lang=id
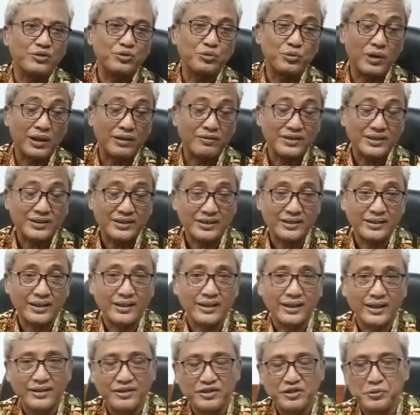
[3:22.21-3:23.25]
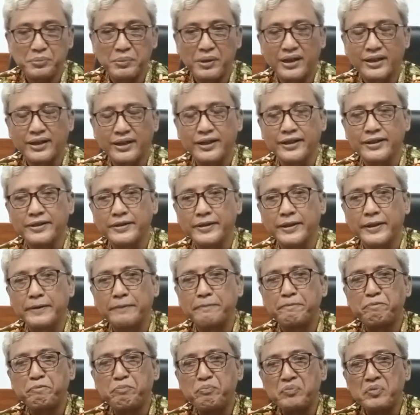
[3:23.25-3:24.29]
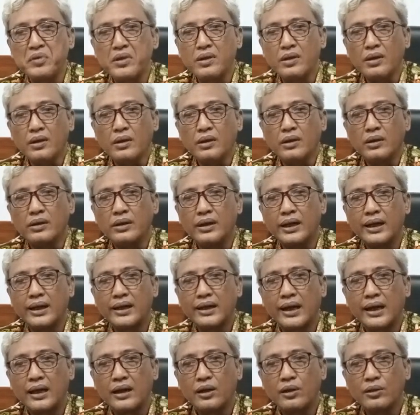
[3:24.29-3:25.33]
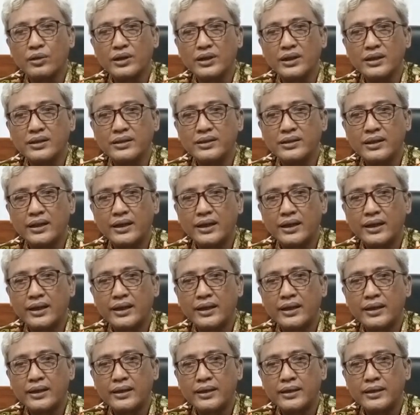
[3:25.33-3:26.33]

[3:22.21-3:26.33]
Sulawesi, dan lain sebagainya. Nah, kalau kita